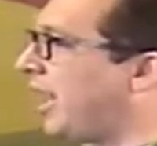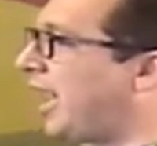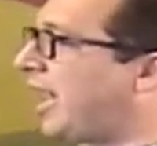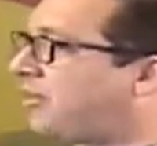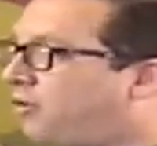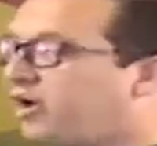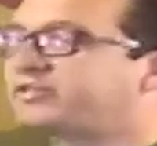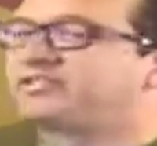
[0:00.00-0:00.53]
A
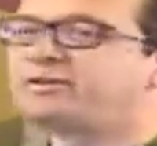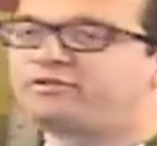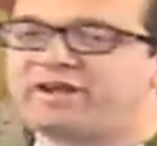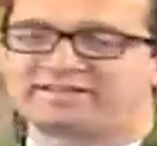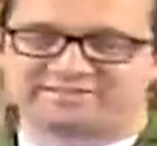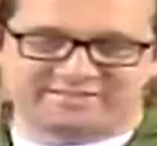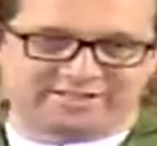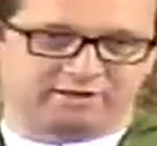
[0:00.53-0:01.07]
nossa
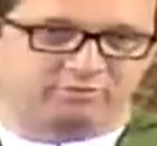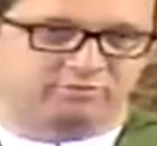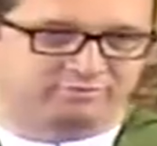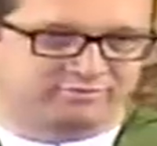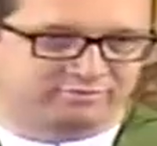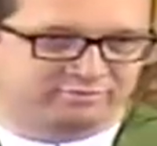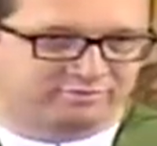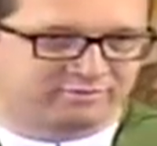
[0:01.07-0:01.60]
oração
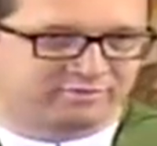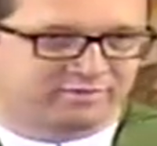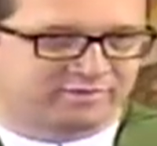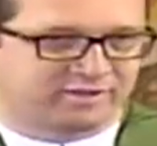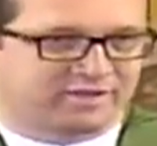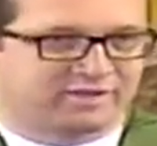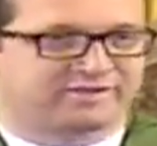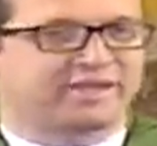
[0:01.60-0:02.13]

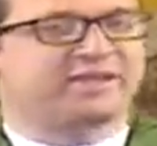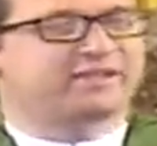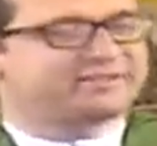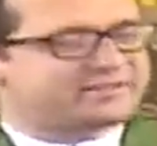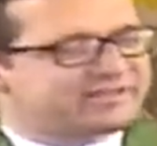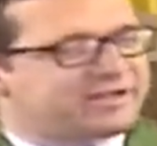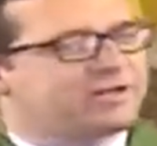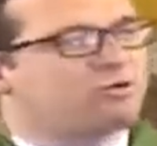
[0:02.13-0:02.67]
tem que
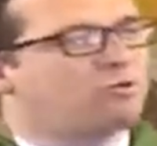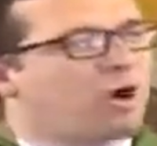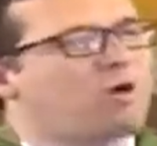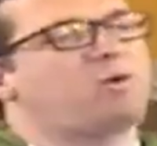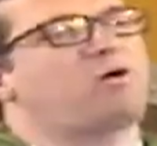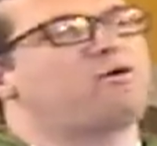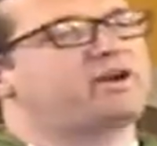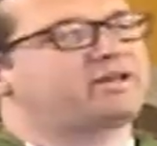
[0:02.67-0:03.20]
ser
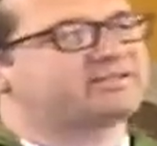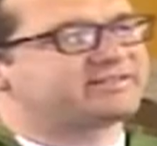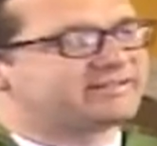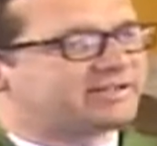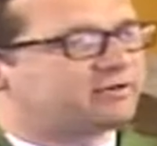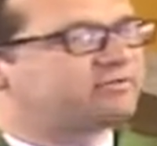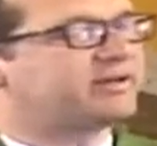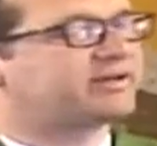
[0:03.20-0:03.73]
igual à
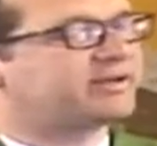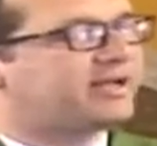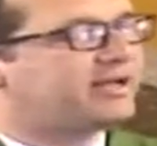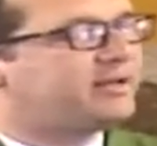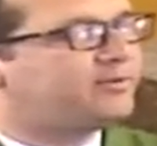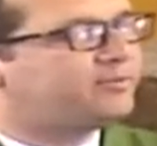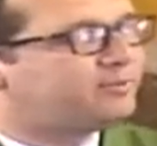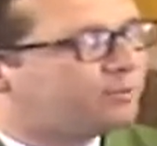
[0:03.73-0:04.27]
oração
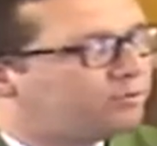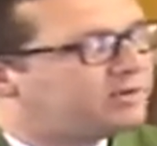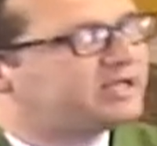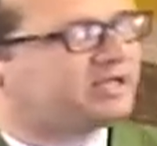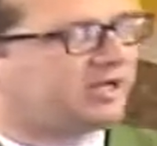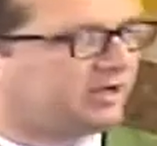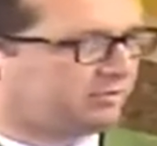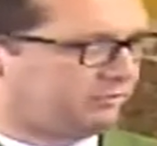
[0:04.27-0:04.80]
daquele
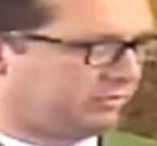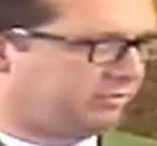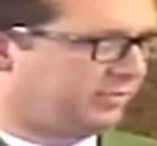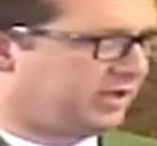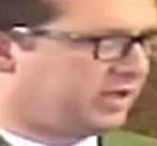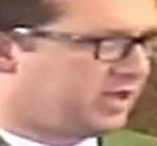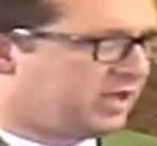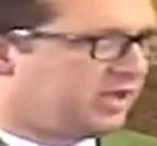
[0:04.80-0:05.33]
publicano,
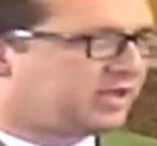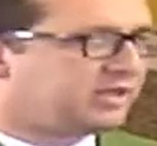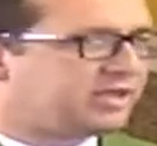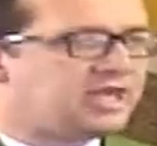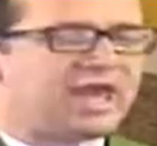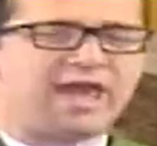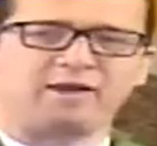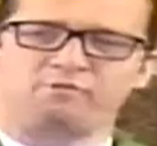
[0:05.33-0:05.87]

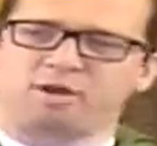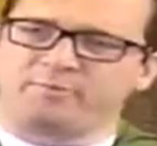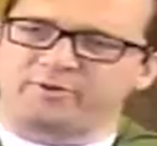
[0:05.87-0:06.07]
que era uma